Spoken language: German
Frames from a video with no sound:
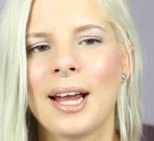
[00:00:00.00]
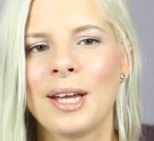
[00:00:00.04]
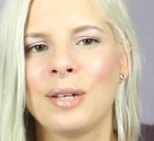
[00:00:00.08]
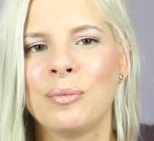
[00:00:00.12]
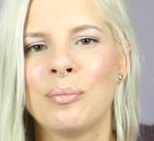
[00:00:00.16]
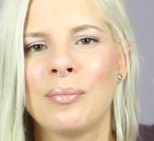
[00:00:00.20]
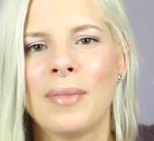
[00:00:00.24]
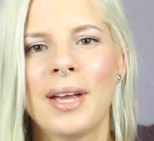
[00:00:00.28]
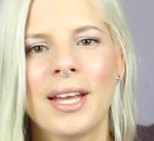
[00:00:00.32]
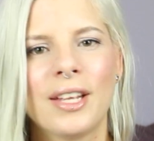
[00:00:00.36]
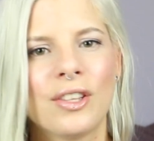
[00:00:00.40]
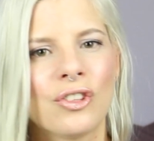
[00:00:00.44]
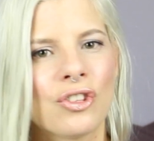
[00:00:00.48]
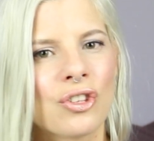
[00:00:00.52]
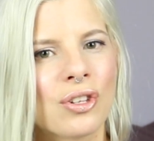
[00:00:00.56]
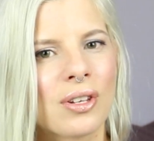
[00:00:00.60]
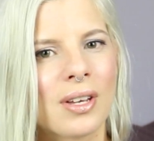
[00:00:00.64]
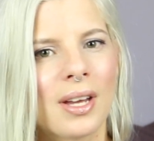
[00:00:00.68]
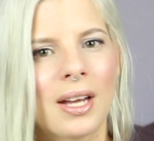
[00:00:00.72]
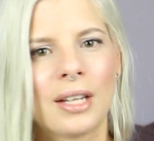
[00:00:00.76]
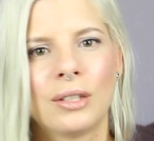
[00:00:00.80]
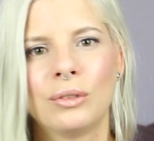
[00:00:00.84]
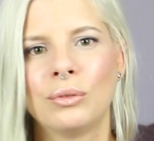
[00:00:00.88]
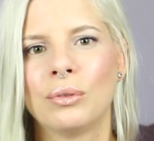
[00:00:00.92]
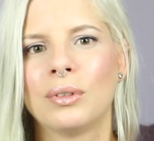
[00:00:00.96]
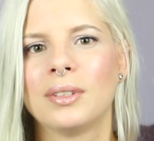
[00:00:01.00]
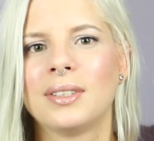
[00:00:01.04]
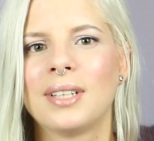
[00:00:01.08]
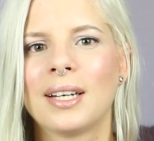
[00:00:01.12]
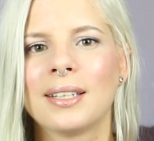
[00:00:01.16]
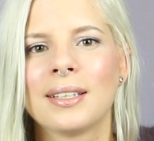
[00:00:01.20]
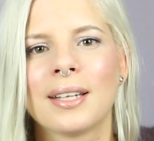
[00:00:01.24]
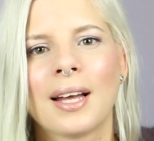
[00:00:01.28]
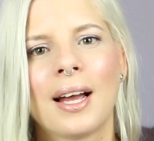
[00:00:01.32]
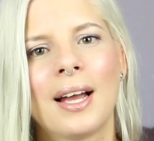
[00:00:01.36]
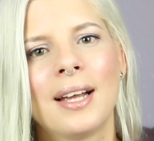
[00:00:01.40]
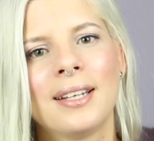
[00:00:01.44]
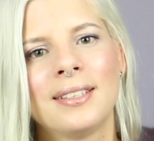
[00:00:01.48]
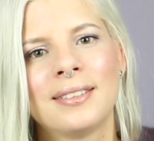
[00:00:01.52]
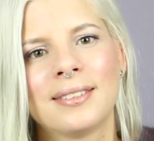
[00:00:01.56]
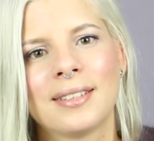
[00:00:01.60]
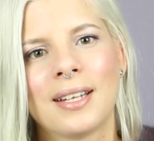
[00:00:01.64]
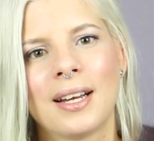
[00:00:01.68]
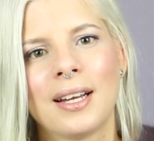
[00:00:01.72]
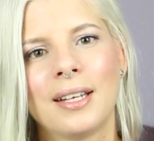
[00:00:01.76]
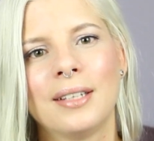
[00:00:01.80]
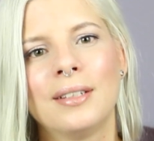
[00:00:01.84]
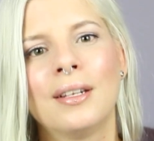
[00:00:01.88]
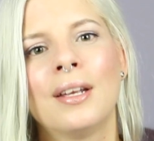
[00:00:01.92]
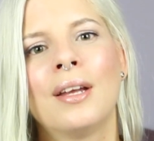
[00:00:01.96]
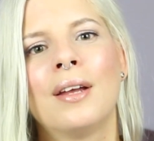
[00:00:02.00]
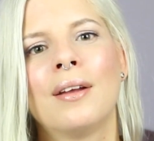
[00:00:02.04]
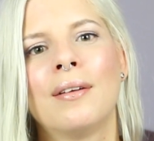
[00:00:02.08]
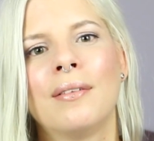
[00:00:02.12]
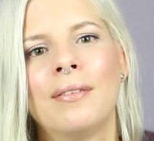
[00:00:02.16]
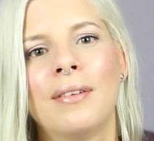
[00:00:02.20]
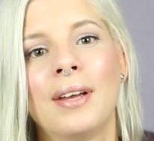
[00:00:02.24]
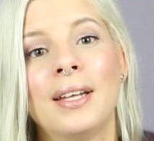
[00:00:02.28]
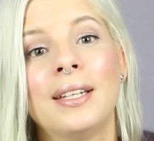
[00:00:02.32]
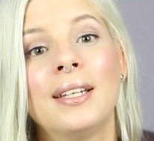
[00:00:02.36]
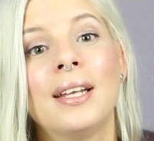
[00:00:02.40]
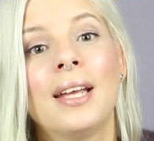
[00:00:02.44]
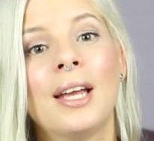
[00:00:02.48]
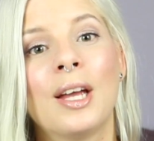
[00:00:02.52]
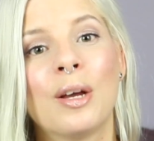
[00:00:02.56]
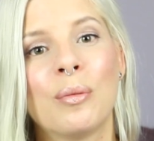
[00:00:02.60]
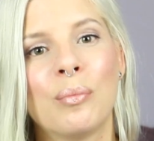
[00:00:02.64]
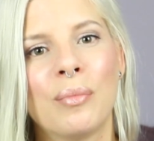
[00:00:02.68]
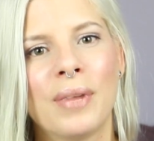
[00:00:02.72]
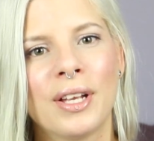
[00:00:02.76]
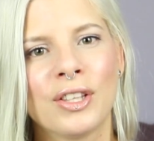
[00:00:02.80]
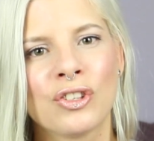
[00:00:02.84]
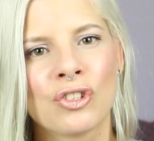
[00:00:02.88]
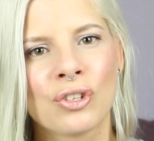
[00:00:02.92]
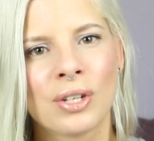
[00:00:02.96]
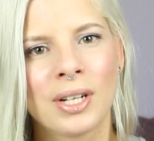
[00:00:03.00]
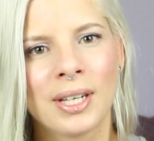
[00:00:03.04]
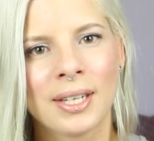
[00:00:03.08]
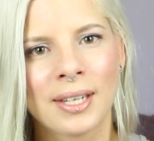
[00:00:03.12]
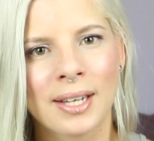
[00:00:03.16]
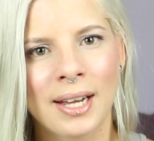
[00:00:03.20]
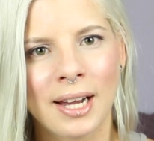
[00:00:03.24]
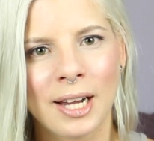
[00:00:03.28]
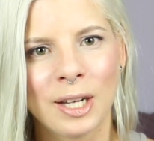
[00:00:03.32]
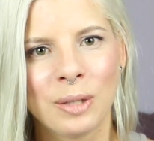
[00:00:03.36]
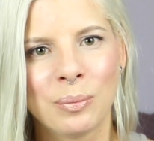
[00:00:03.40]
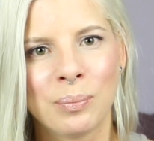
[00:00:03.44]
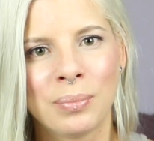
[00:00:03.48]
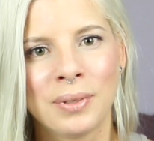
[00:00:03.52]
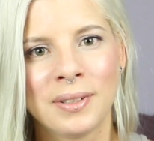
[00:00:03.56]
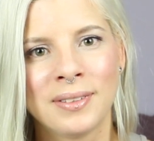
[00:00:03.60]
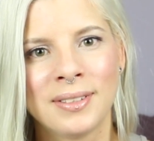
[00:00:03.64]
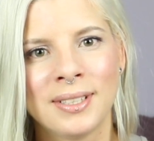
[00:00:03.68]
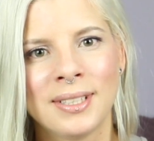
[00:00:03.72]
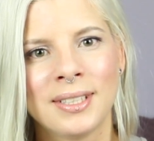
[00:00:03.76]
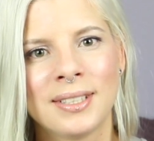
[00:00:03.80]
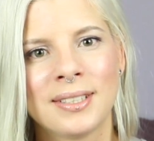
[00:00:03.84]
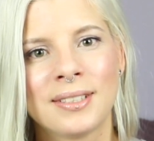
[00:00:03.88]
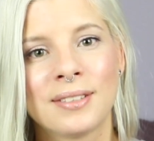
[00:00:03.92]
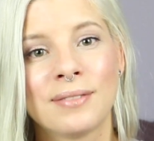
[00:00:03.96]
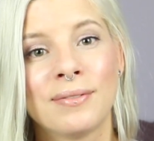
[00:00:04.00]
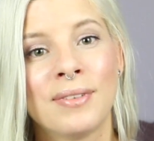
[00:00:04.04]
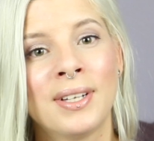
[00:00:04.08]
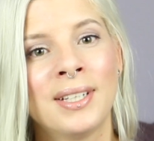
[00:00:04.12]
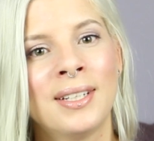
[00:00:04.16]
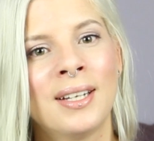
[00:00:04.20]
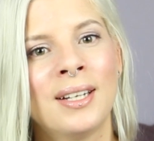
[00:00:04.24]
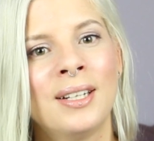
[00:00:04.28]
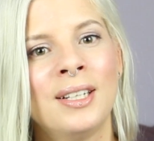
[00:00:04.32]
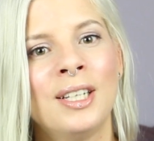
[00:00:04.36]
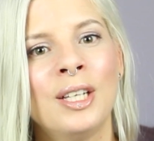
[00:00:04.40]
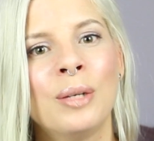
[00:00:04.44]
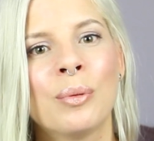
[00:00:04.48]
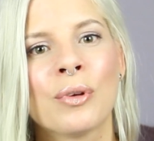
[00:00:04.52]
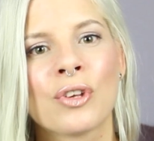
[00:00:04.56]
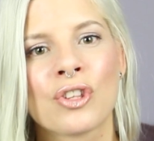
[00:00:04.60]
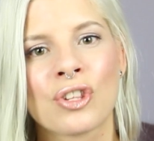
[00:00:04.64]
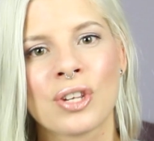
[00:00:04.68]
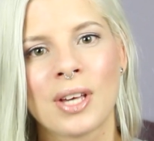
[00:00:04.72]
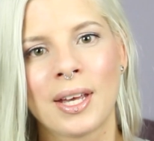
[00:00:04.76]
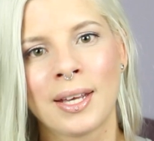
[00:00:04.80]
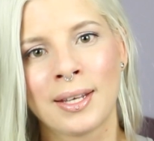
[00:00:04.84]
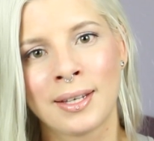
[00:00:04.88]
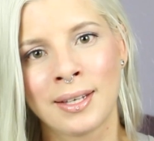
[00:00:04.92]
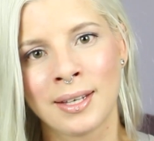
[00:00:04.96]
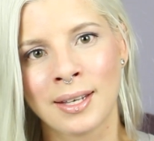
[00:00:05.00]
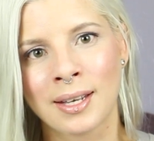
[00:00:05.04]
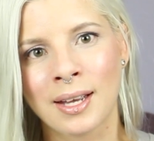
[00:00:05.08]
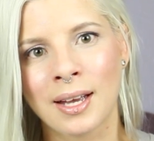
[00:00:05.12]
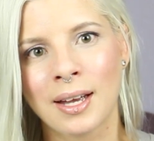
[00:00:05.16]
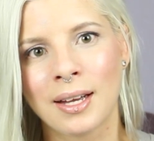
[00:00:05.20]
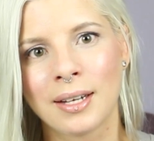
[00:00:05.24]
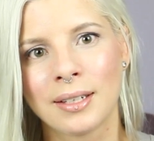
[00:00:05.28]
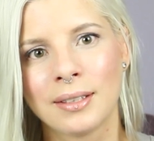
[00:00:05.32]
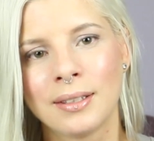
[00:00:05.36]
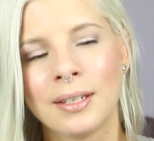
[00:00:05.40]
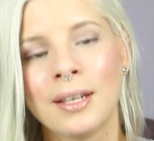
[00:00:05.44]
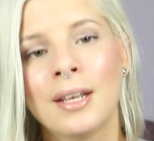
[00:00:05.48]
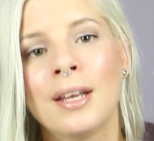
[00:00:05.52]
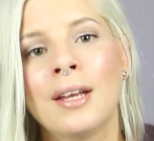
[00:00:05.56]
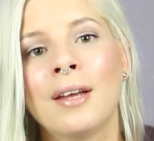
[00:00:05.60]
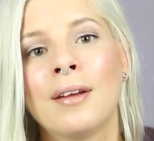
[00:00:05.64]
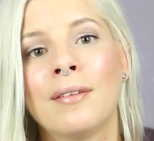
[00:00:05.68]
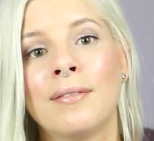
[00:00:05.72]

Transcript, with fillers: Ein Mensch kann nur dann reich sein, wenn er Menschlichkeit besitzt, wenn er Liebe schenken kann,